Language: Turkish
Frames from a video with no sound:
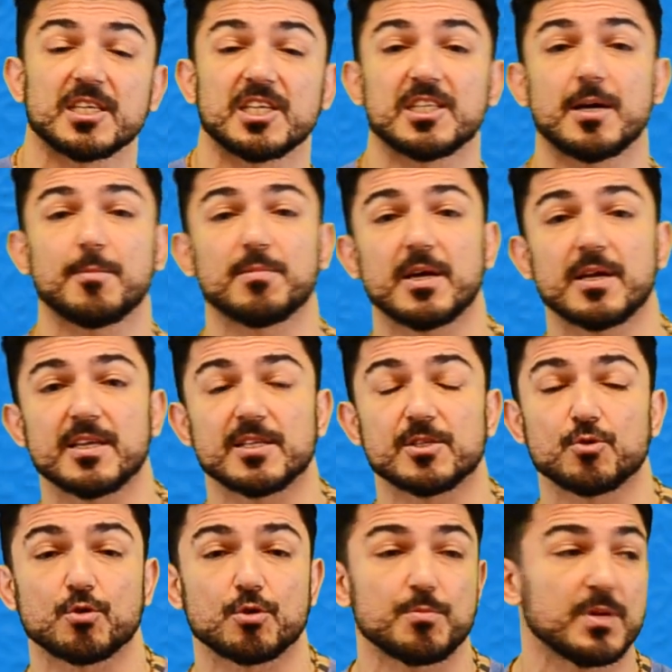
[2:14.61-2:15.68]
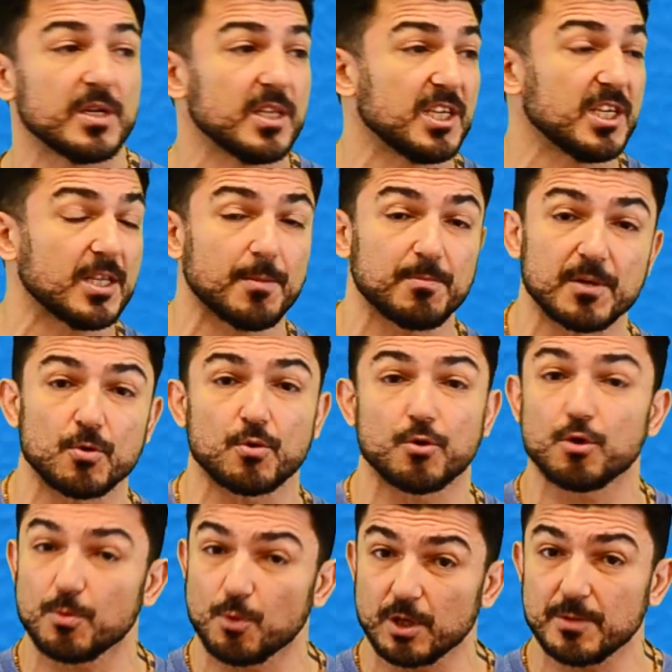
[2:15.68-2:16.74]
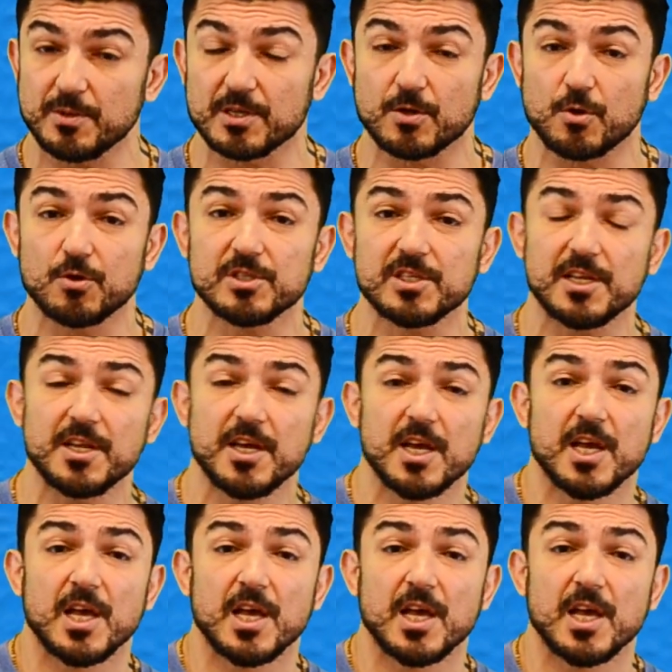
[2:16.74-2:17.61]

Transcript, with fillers: kitaplar yazıyorum ya da kitaplar okuyorum olabilir. O yüzden